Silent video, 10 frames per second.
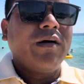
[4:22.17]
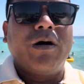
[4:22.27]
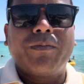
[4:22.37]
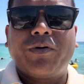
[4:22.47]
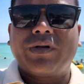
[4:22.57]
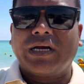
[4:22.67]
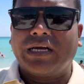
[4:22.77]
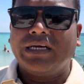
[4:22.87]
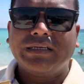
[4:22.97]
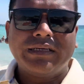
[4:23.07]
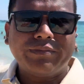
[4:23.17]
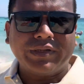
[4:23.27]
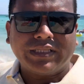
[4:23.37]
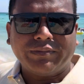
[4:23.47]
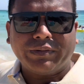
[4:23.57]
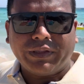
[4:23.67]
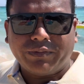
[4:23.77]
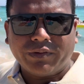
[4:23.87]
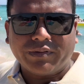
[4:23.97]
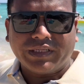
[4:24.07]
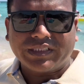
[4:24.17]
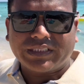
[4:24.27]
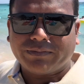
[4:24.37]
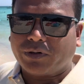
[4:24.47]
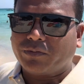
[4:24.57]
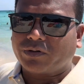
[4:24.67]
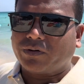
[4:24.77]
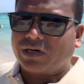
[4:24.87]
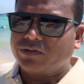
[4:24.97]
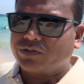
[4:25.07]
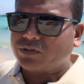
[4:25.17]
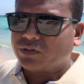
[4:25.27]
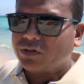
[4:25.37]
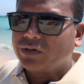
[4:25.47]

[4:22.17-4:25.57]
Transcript: অল্প টাকায় পৃথিবীর বিভিন্ন দেশ ভ্রমণ করানোর জন্য